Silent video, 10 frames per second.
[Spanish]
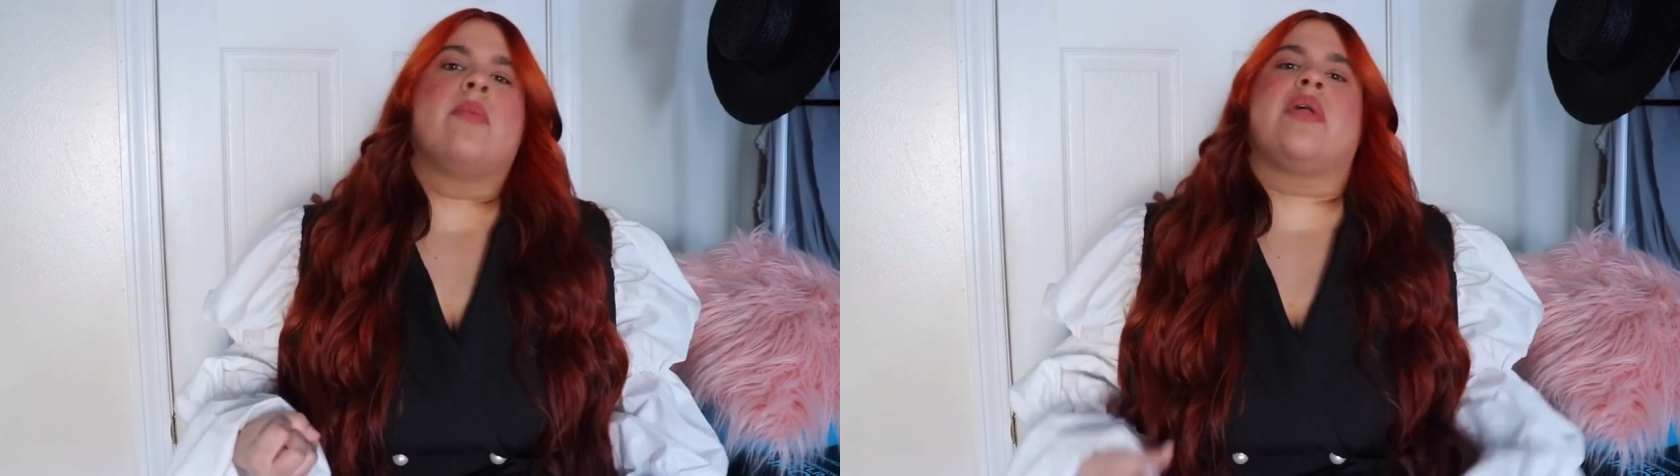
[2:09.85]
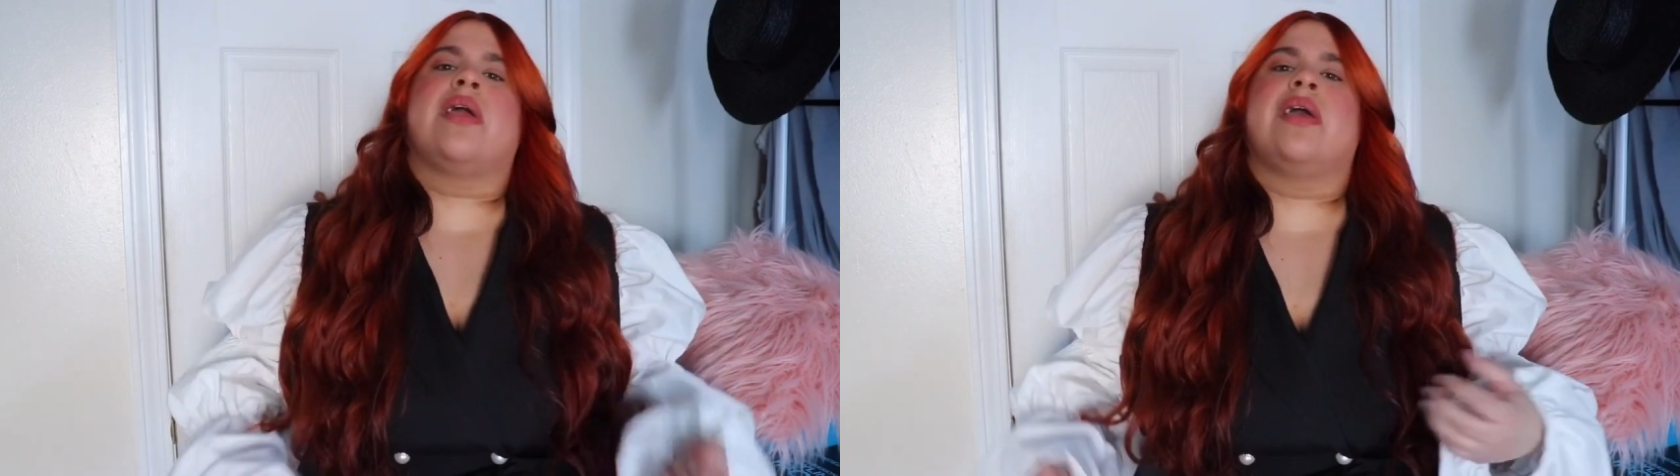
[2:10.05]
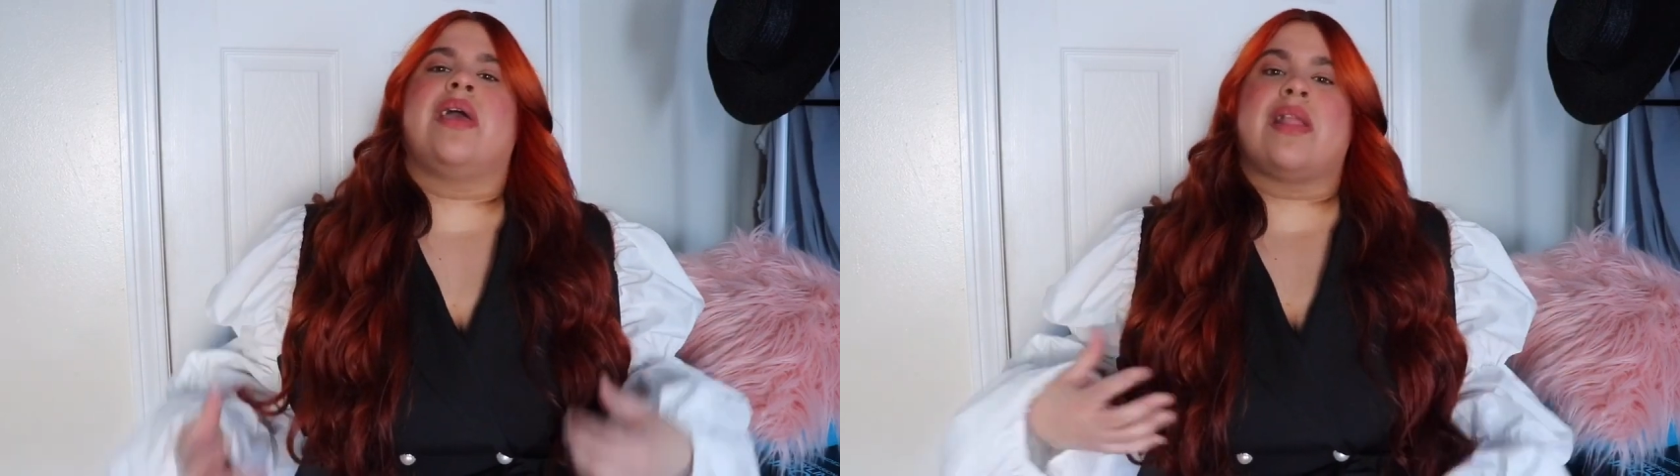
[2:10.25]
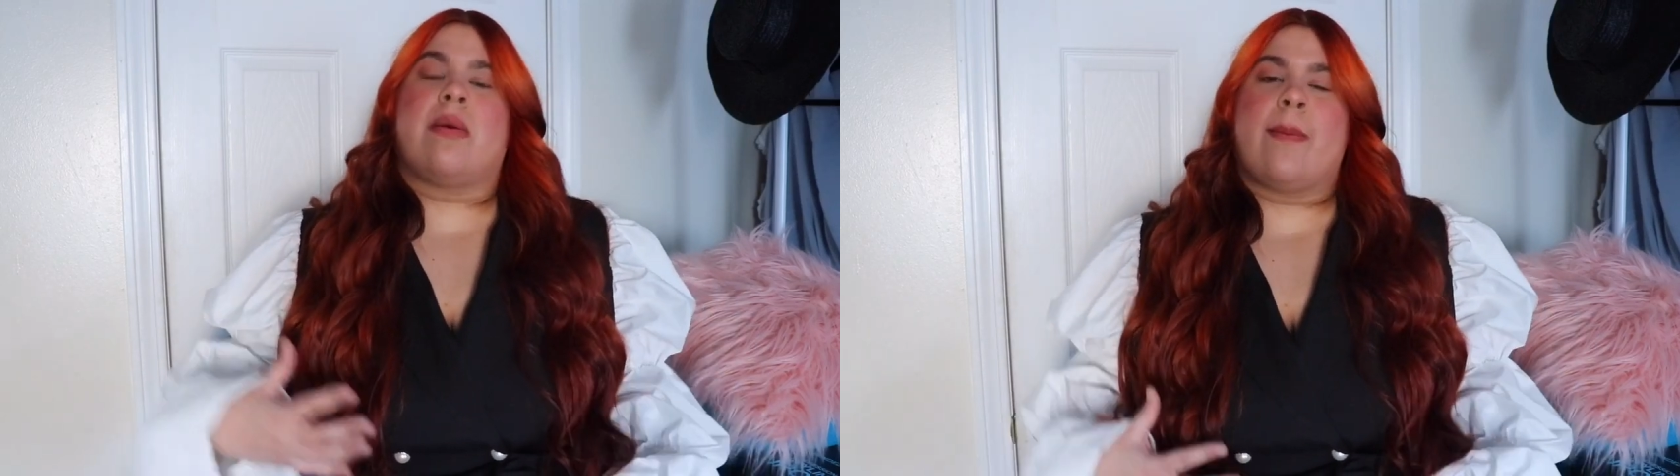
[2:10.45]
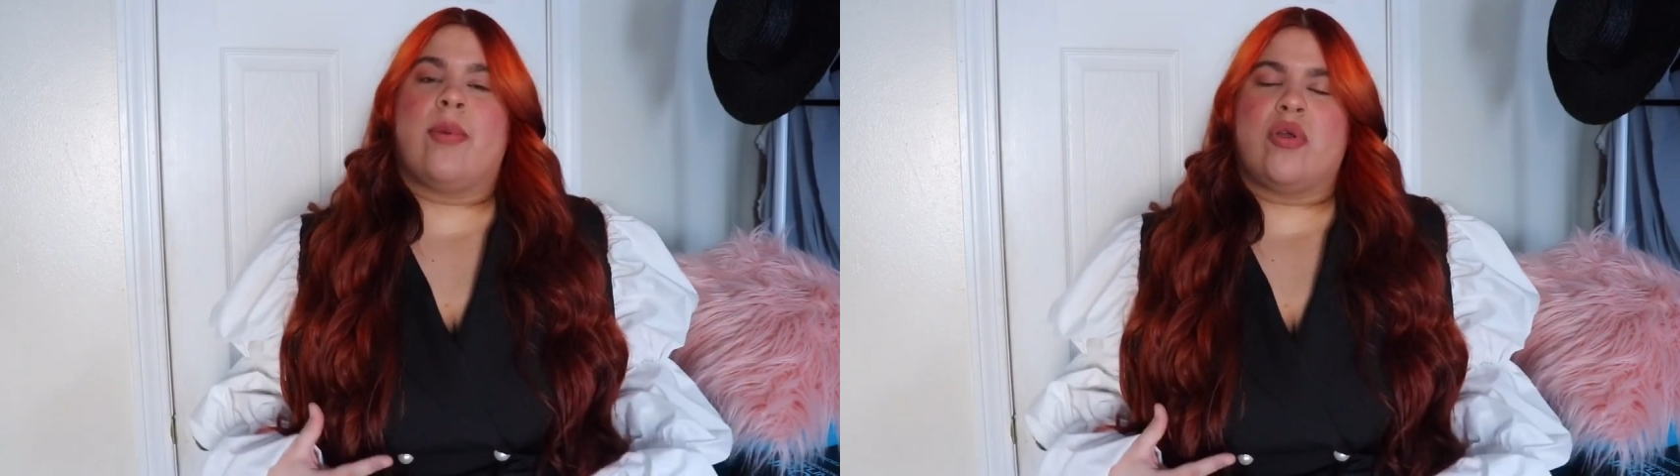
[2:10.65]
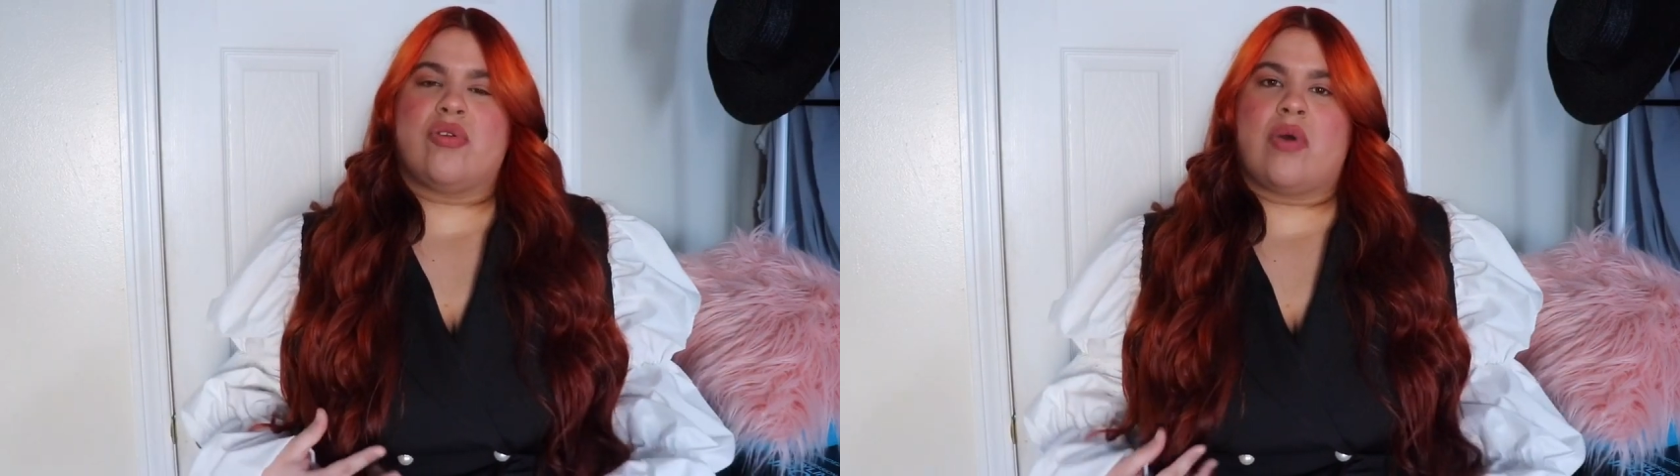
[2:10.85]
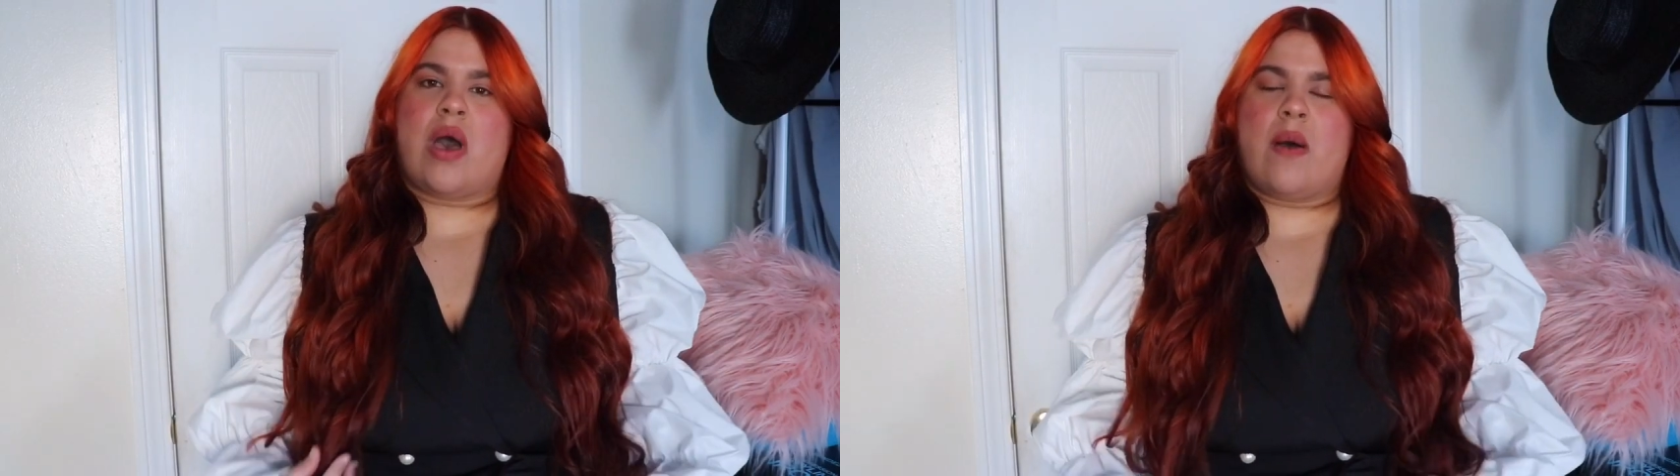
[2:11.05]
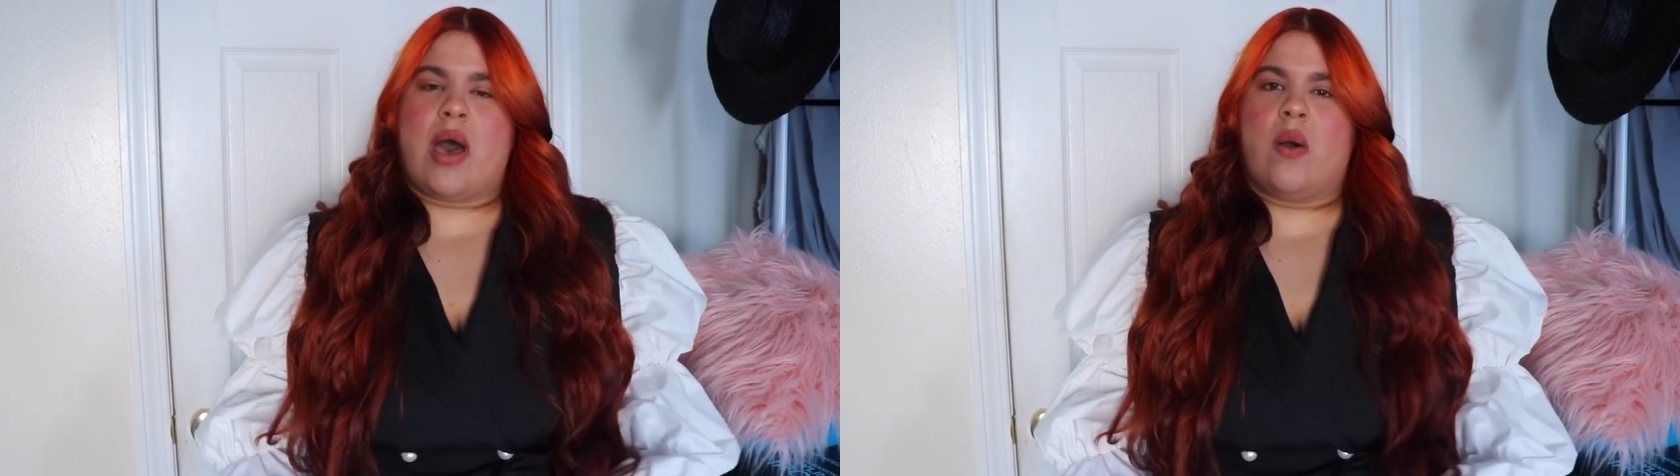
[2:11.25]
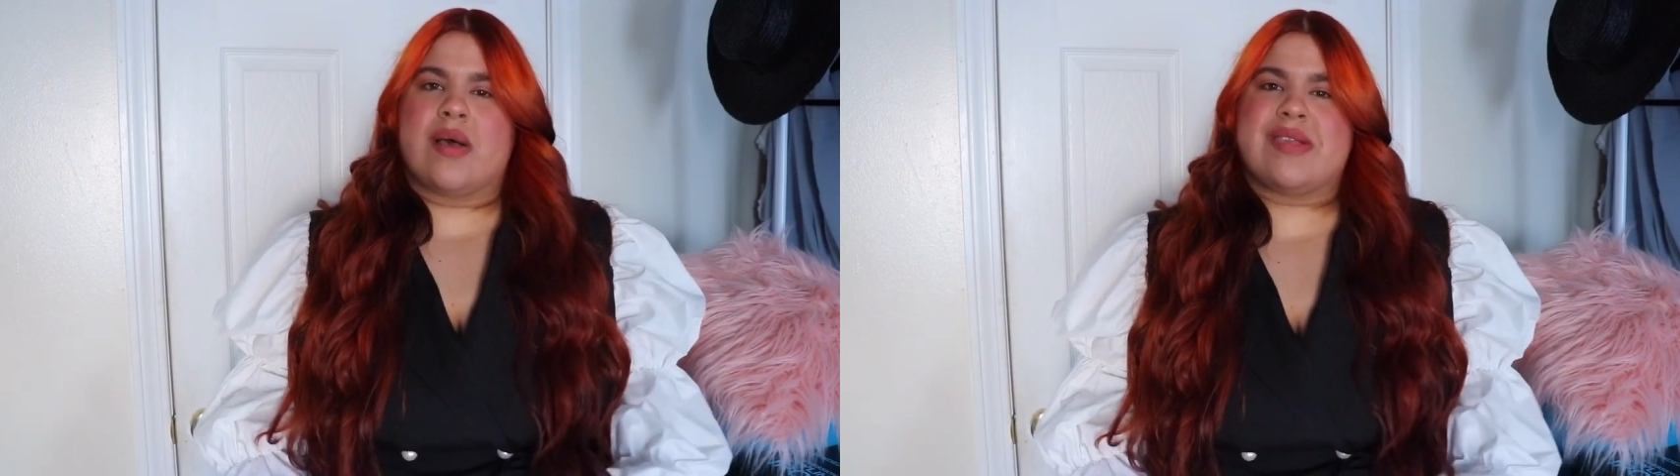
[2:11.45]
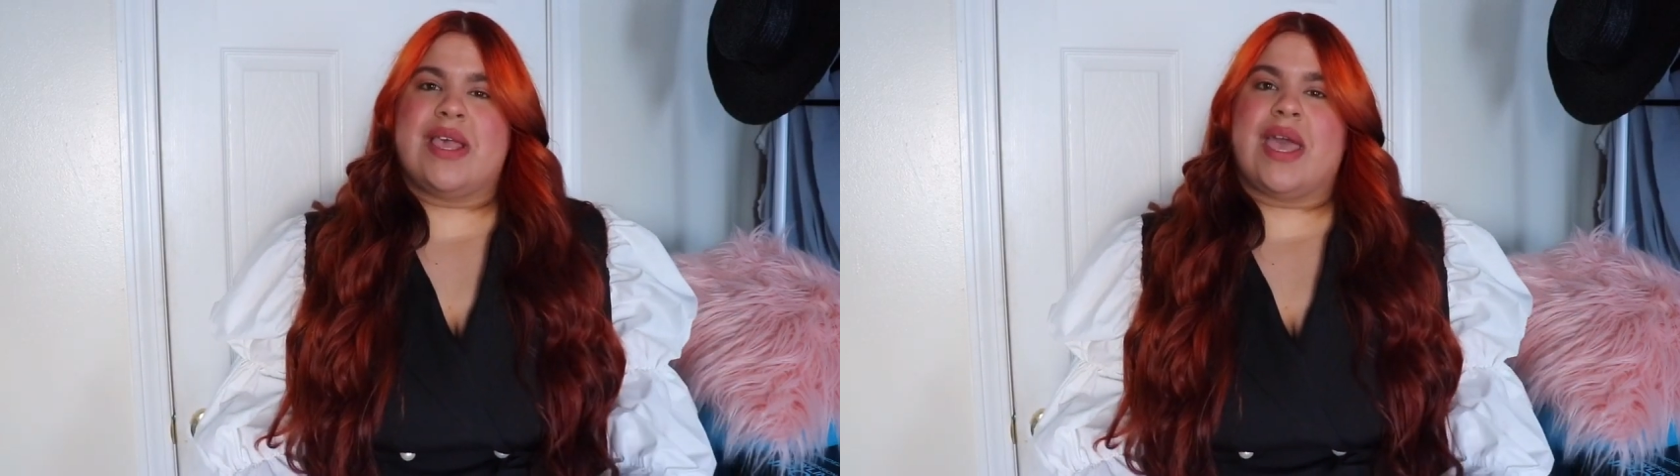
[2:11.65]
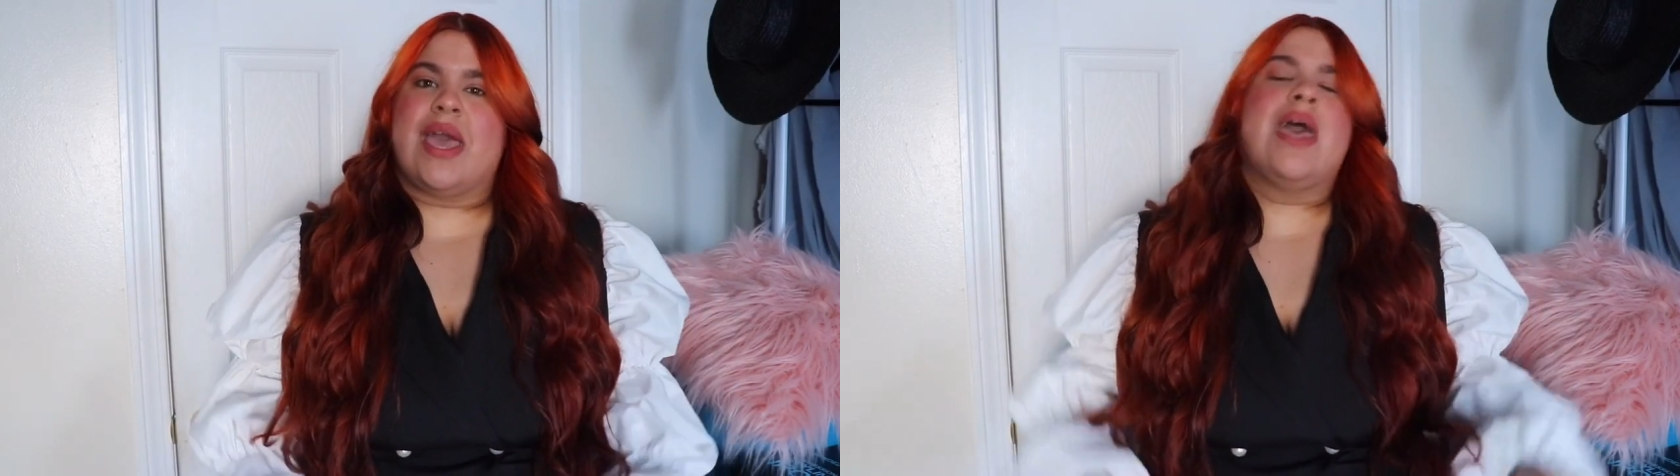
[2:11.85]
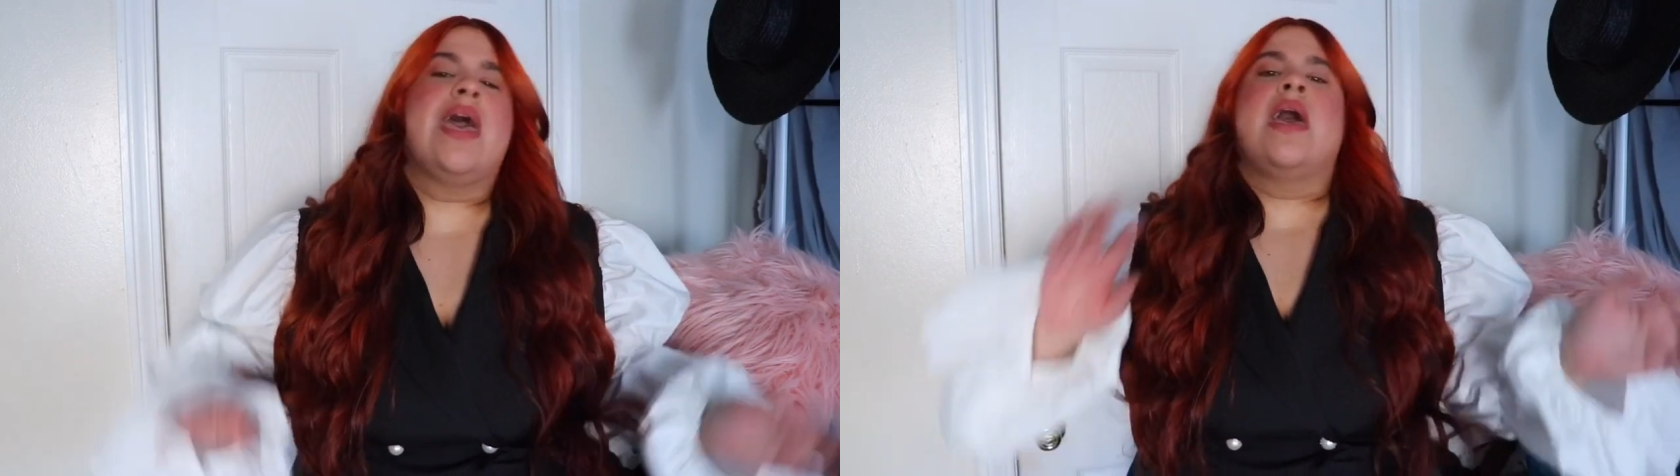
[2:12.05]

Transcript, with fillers: porque está más poroso abajo. Así que